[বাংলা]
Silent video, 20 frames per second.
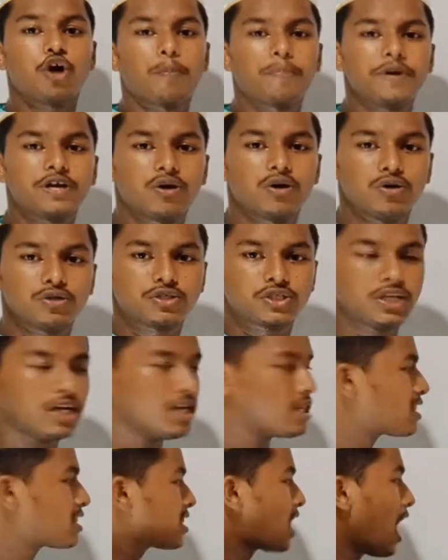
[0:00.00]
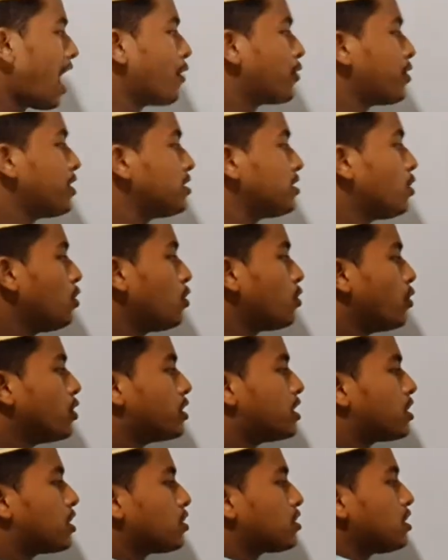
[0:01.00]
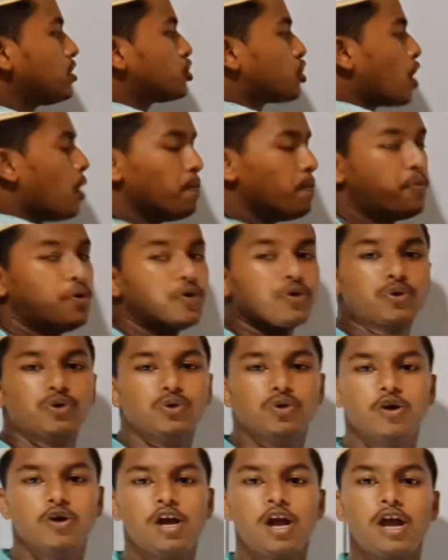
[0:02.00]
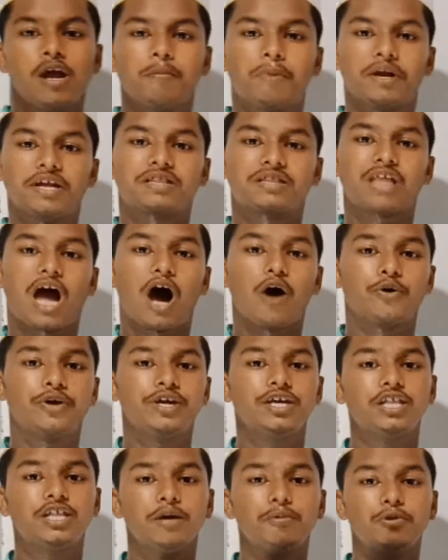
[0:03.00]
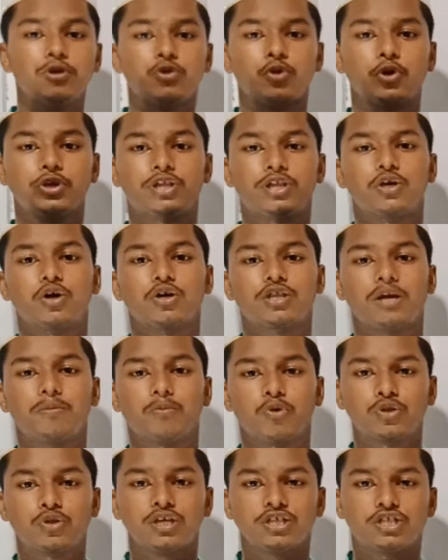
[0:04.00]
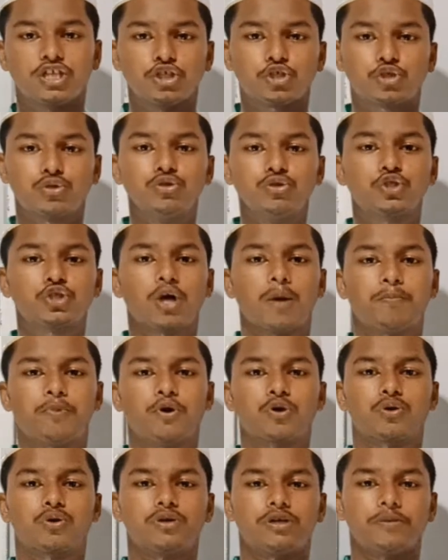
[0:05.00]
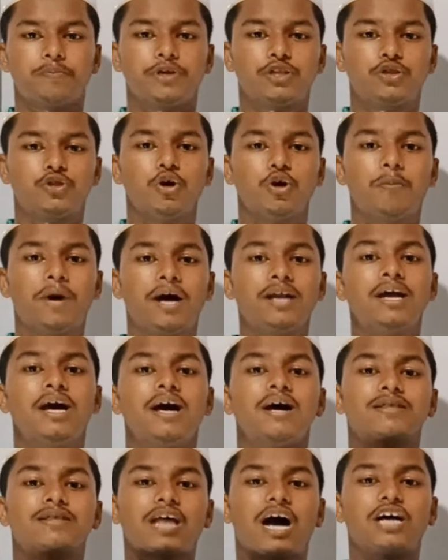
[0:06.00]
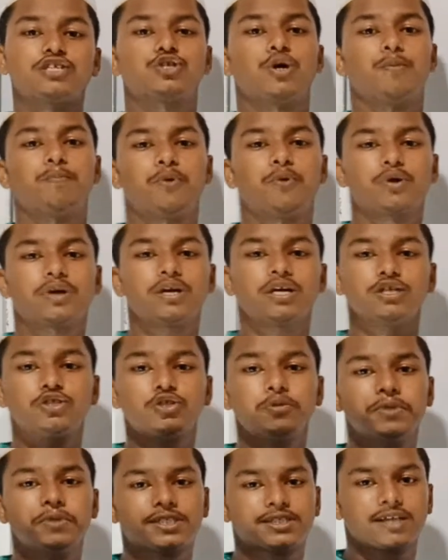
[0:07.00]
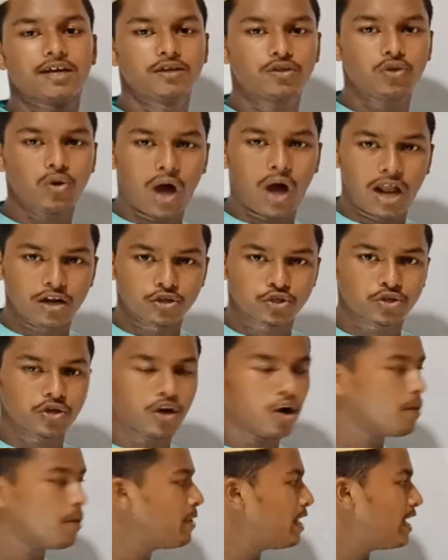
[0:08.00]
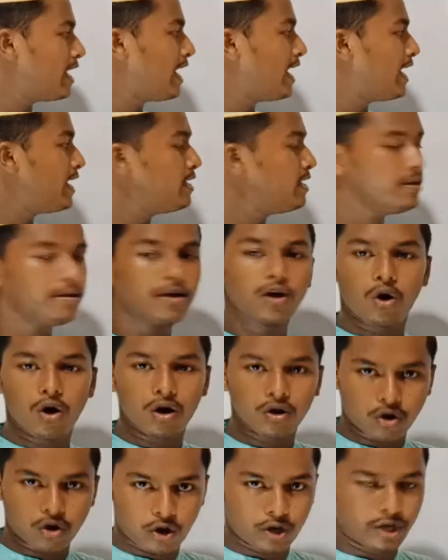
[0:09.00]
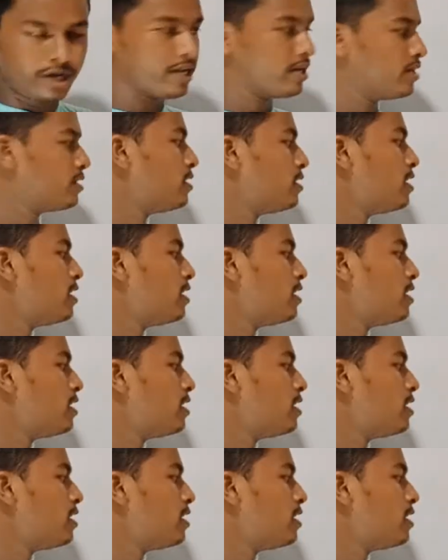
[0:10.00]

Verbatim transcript: টপিক হচ্ছে তাওহিদ ও নৈতিকতার সম্পর্ক মানে তাওহিদ এবং নৈতিকতার মধ্যে যে সুসম্পর্কটি বিদ্যমান তা সম্পর্কে কিছু বিস্তারিত আলোচনা হবে এই খণ্ডে